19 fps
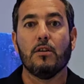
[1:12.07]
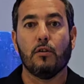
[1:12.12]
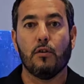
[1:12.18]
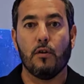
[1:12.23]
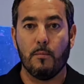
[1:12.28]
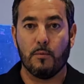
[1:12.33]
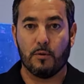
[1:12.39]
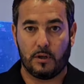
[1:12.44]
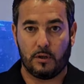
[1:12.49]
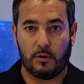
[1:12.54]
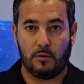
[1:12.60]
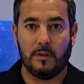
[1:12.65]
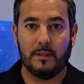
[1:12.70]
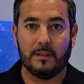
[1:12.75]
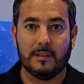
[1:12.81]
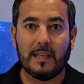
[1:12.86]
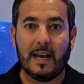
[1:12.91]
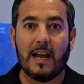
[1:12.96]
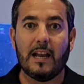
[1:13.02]
cómo
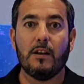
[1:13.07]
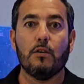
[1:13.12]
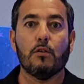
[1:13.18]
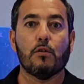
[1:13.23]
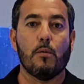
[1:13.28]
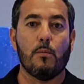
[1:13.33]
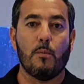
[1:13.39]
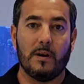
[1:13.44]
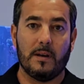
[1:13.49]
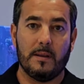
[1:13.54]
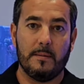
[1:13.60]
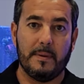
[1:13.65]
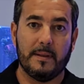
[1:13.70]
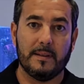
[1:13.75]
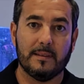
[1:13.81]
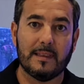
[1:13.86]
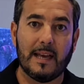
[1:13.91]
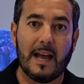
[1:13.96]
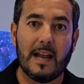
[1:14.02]
recolectarlo, cómo
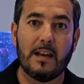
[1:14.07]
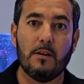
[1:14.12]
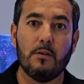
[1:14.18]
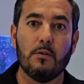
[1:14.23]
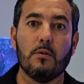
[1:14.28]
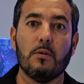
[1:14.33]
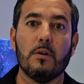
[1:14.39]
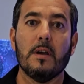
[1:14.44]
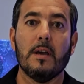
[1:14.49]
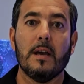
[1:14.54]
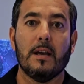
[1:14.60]
alimentarlo,